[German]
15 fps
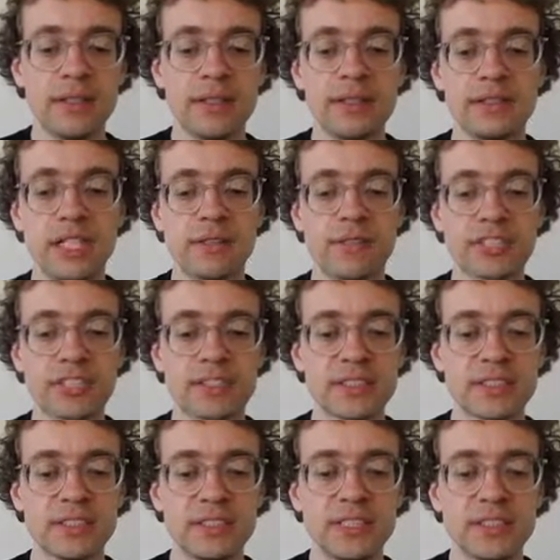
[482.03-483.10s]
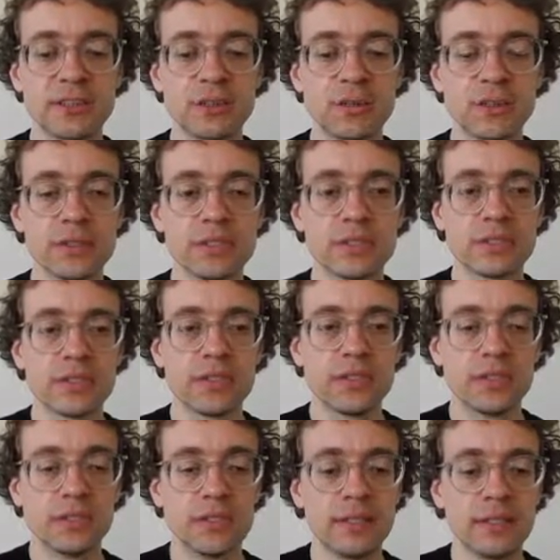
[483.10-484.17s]
ja, was interessiert uns?
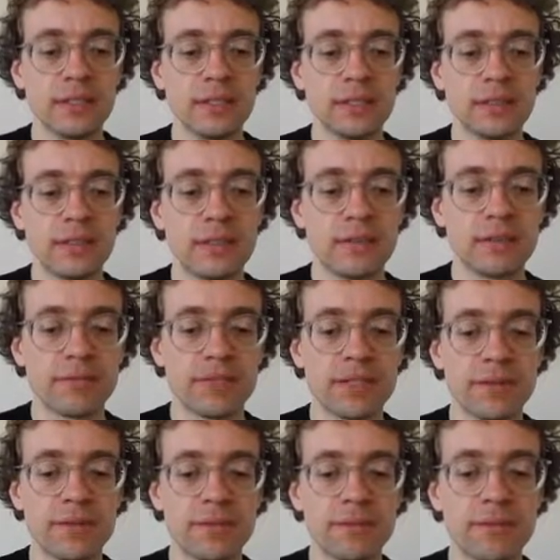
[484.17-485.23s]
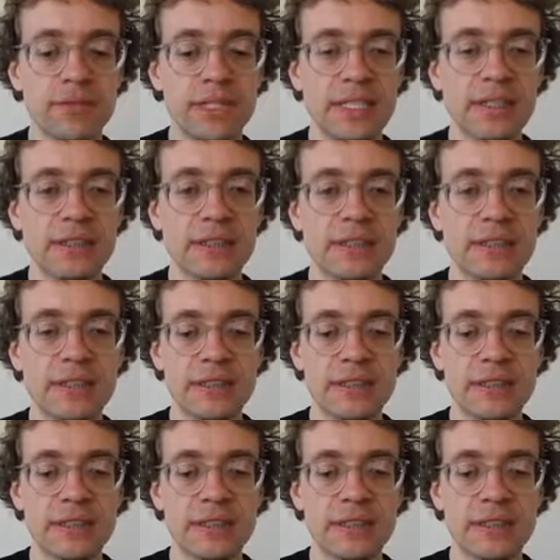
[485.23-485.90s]
Ähm, wir,